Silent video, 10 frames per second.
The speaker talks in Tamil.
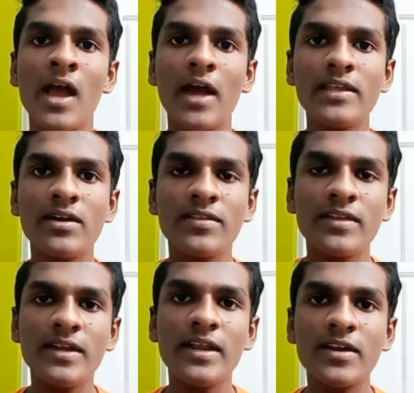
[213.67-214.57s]
அதனால
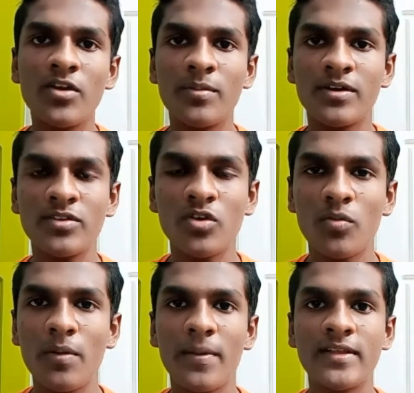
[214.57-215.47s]
வந்து இந்தியன் கவர்மெண்ட் வந்துட்டு
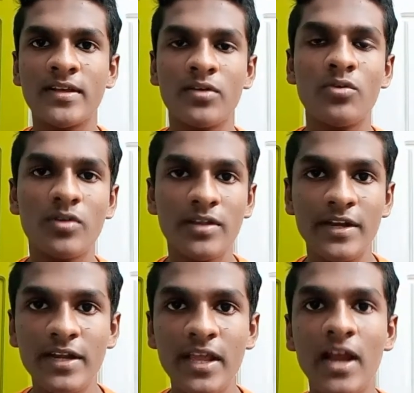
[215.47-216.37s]
ரொம்ப பயந்தாங்க ஒருவேளை
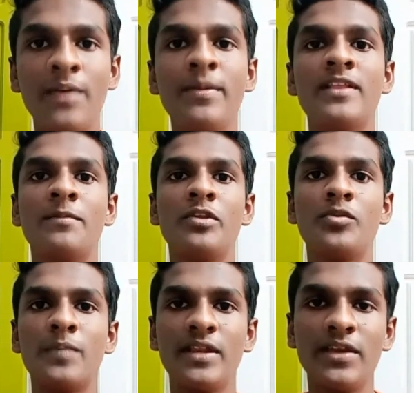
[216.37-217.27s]
இந்தியாவிலுமே இந்த மாதிரி
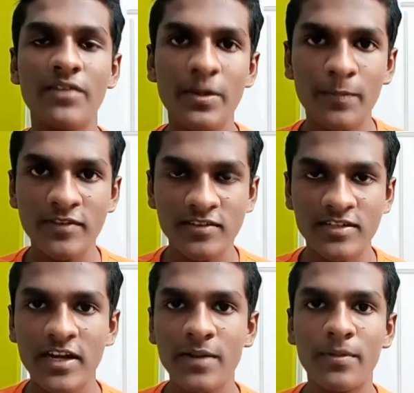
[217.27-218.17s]
ஒரு பெரிய வெடிப்பு
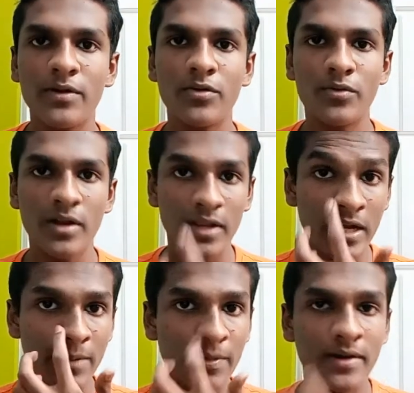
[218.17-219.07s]
வந்துருச்சுன்னா என்ன பண்ணுறோம்
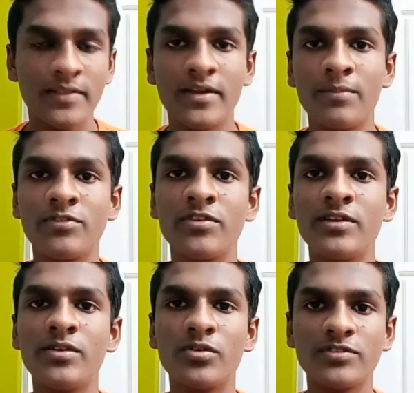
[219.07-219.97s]
என்ன பண்ணுறதுக்கு அப்படின்னு
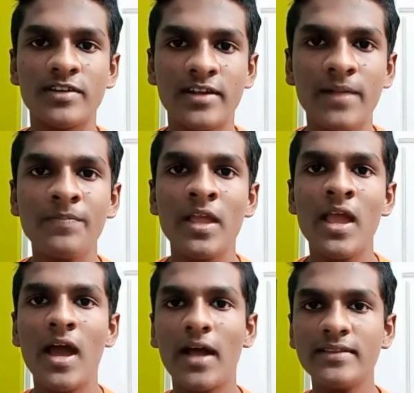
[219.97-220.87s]
சொல்லிட்டு யோசிச்சாங்க
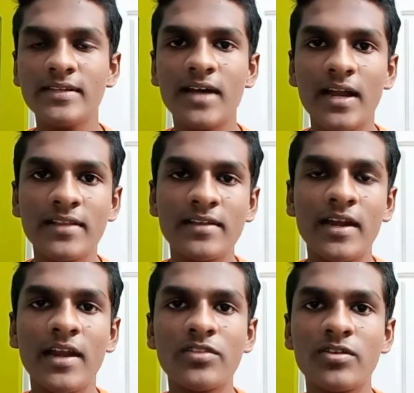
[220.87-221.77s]
அந்த
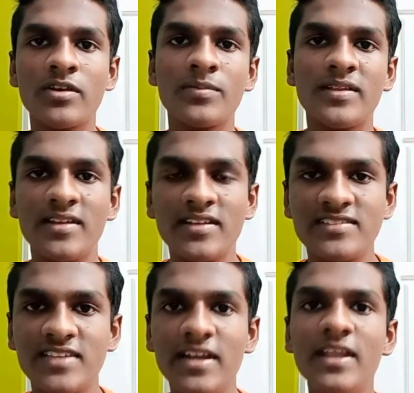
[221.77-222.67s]
காரணத்தினால என்ன சொன்னாங்கன்னு பார்த்தீங்கன்னா
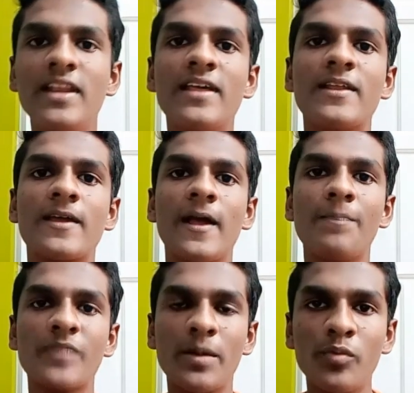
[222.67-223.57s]
சென்னையில் இருக்க
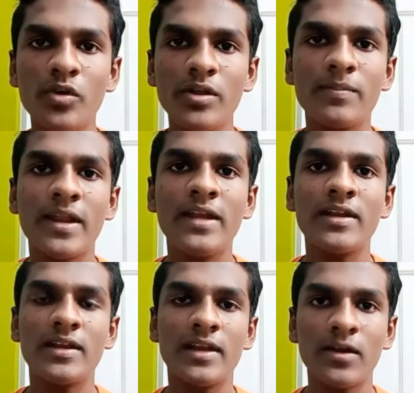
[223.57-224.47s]
அமோனியம்
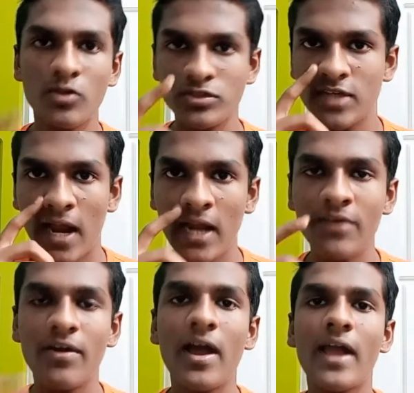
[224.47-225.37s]
நைட்ரேட்டில் கொஞ்சம்
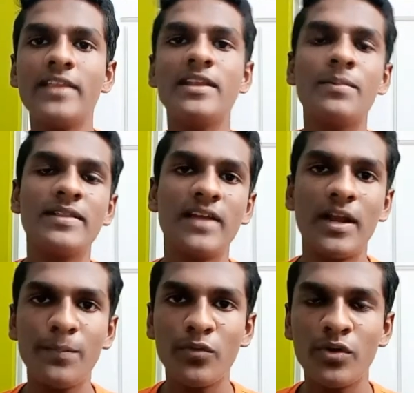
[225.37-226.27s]
அளவை ஹைதராபாத்துக்கு
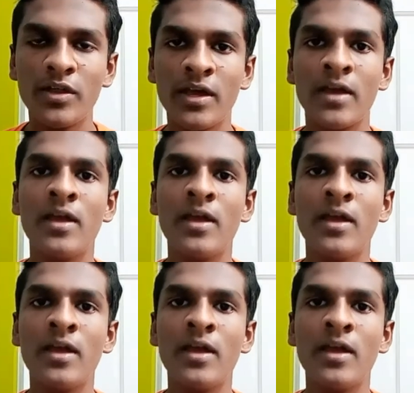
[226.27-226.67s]
அனுப்பி விட்ருங்க